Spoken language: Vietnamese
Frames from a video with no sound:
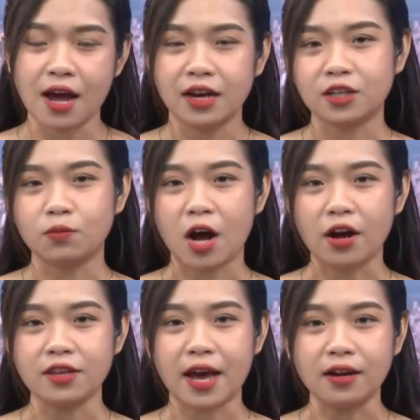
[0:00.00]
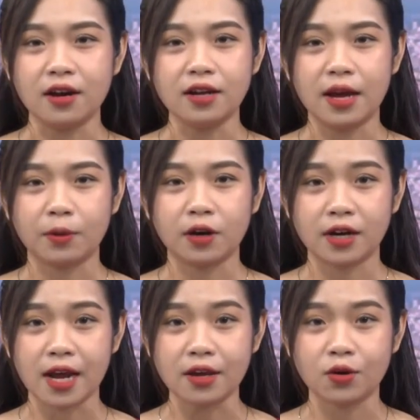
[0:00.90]
Trong đó dự án khởi nghiệp
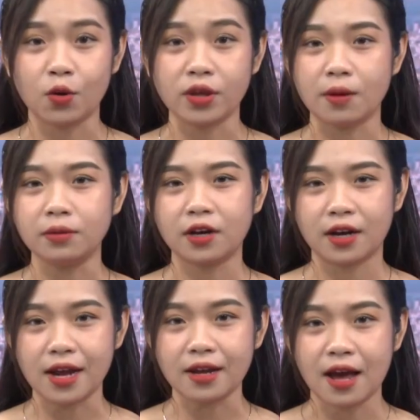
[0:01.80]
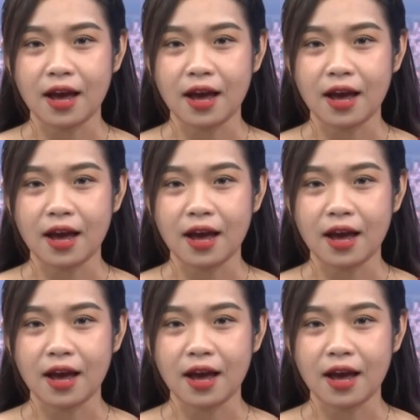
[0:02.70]
Connect của nhóm Connect